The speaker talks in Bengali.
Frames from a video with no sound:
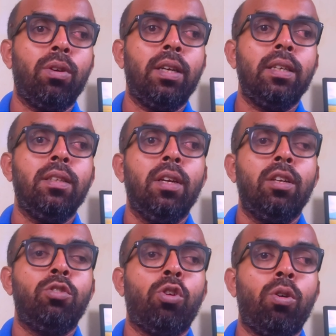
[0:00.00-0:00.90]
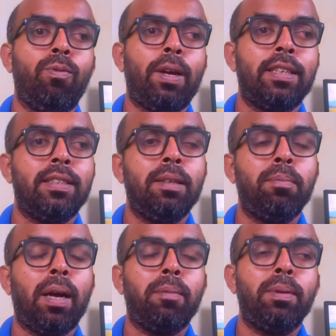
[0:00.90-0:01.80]
করলে যখন ফাস্টিং
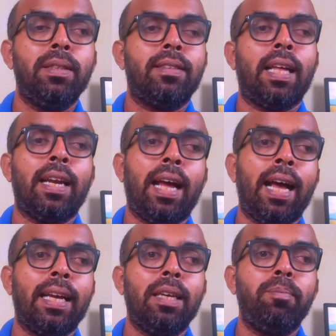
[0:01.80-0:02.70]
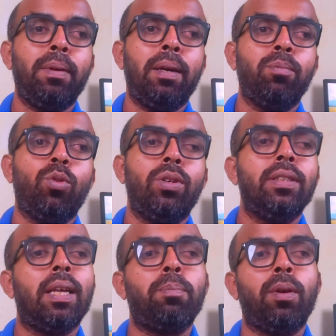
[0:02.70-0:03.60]
ভাঙবেন তার আগে ব্যায়াম করে
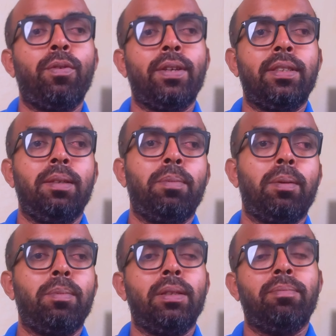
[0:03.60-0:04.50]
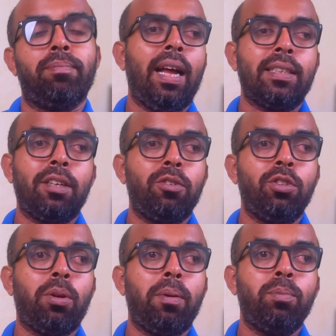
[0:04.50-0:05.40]
তারপরে ফাস্টিং ভাঙবেন আশা করি
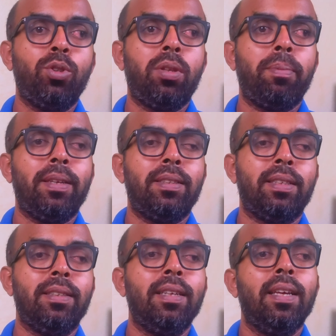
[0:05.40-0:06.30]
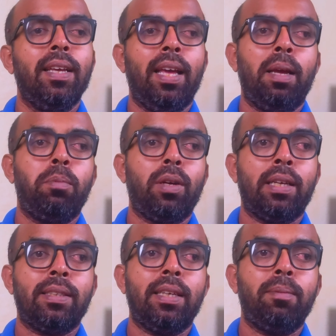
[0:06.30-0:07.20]
সবাই বুঝতে পেরেছেন এবং
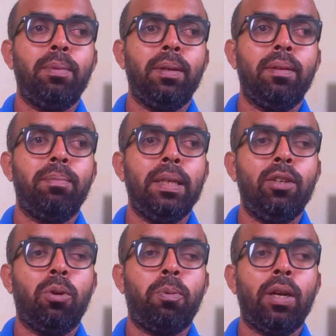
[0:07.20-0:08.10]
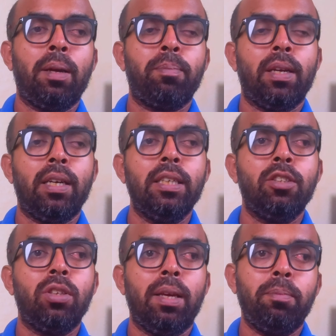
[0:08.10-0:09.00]
আজকের ভিডিওর পরে আপনারা
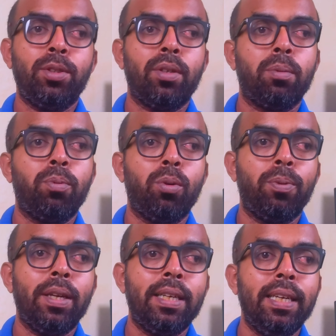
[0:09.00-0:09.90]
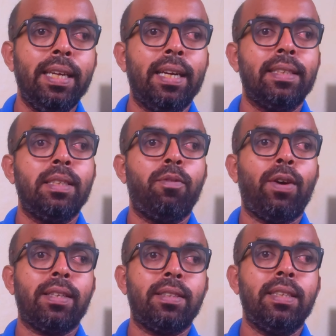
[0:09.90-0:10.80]
নিশ্চয়ই এই বিষয়টা পুরোপুরি ক্লিয়ার যে
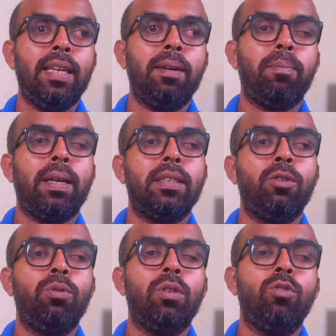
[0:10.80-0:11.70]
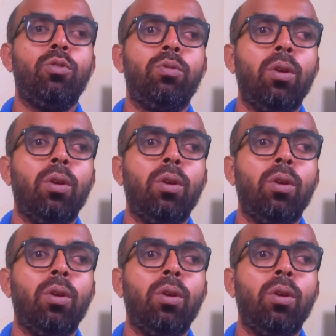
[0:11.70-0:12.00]
ফাস্টিংয়ের মাঝেও কিন্তু